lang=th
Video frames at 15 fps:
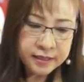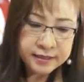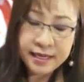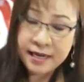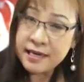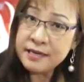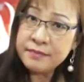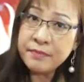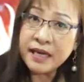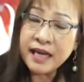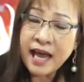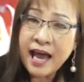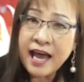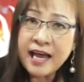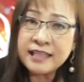อย่าลืมนะ
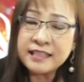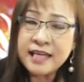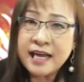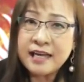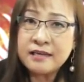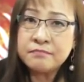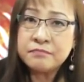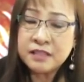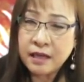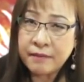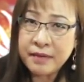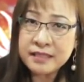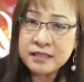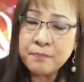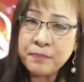คะอาจารย์
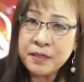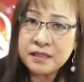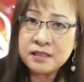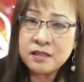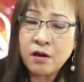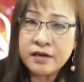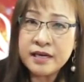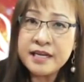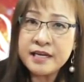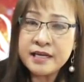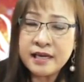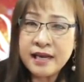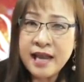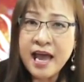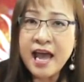กำลังจะเปิดสอนในเดื
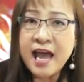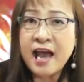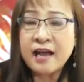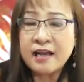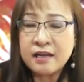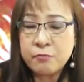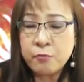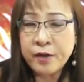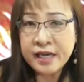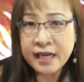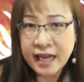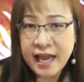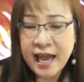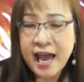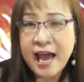อนหน้าวัน
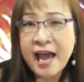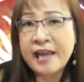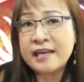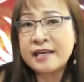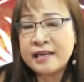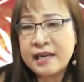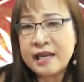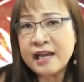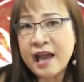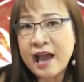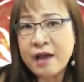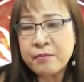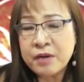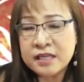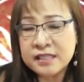อังคารนะคะ
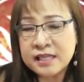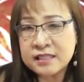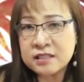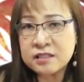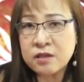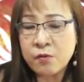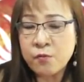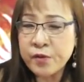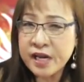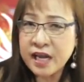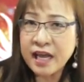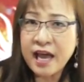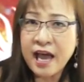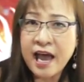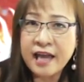อาจารย์จะสอนวันอั
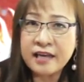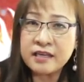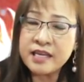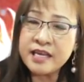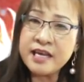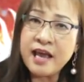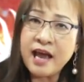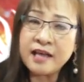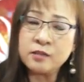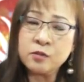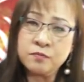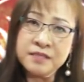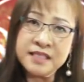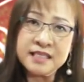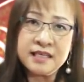งคารที่อาส
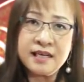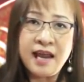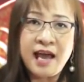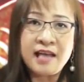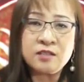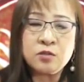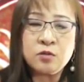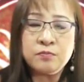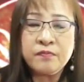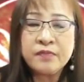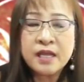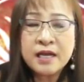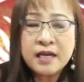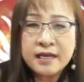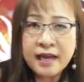มเจษดาชม
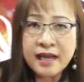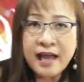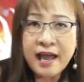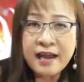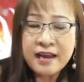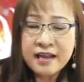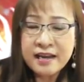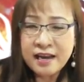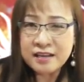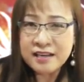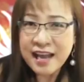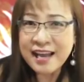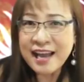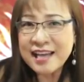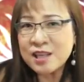นะคะแล้ว
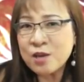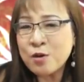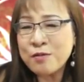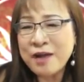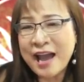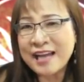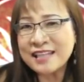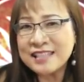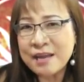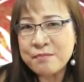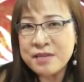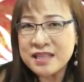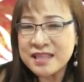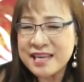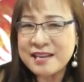ถ้าใครโทรหาอาจารย์
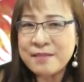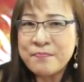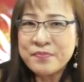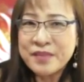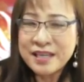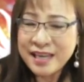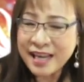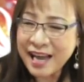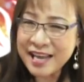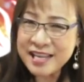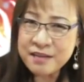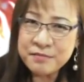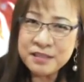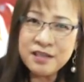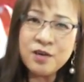ไม่ติดนะคะ
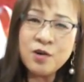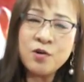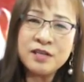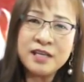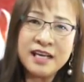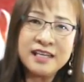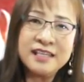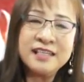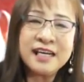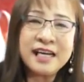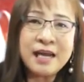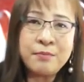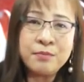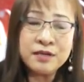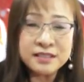อย่าเพิ่งโกรธอย่าเคือง
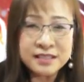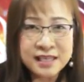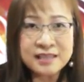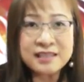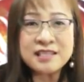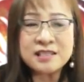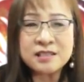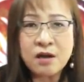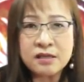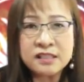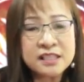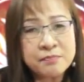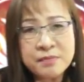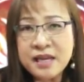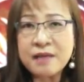กันเพราะอาจารย์ติดสอน
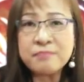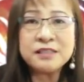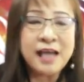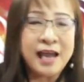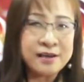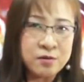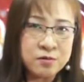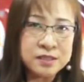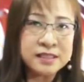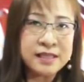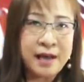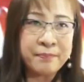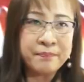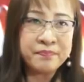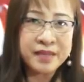จะไม่รับสายโทร
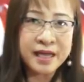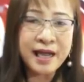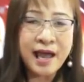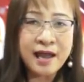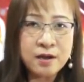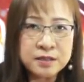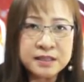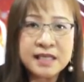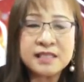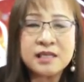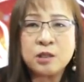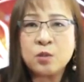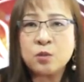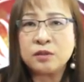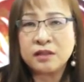ศัพท์นะคะแล้วอาจารย์
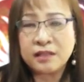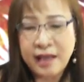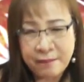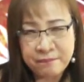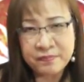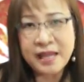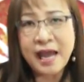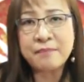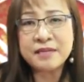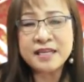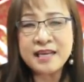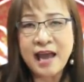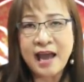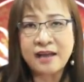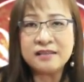จะโทรกลับตาม
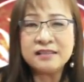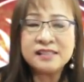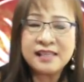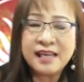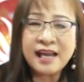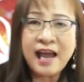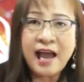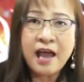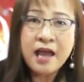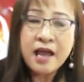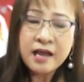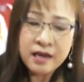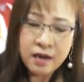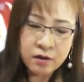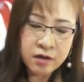ที่หลังนะคะ
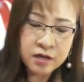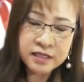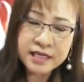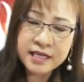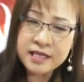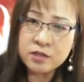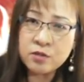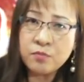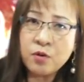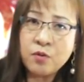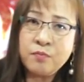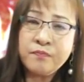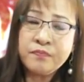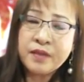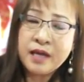แล้วก็ที่ชมร
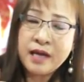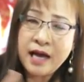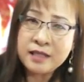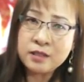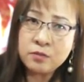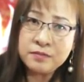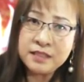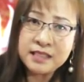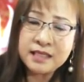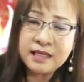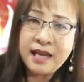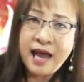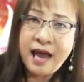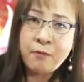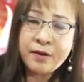มอสมเจษ
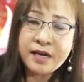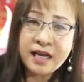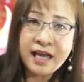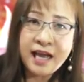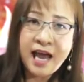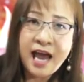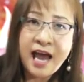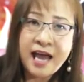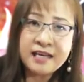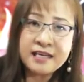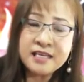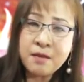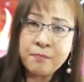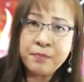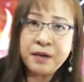ดาวันอังคาร
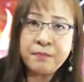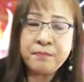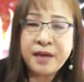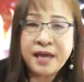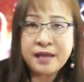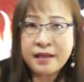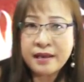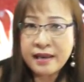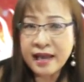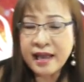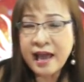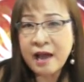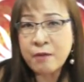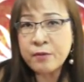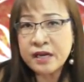ที่จะเปิดใหม่นะ
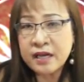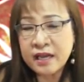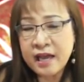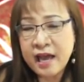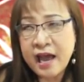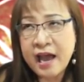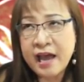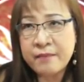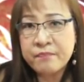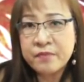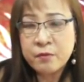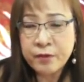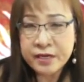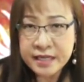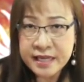คะวันอังคาร
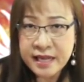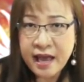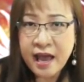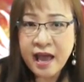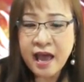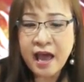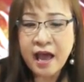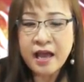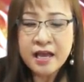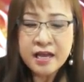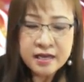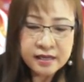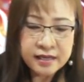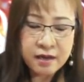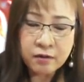วันที่
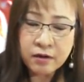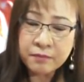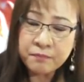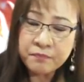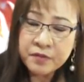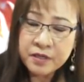5 เกี่ยวกับ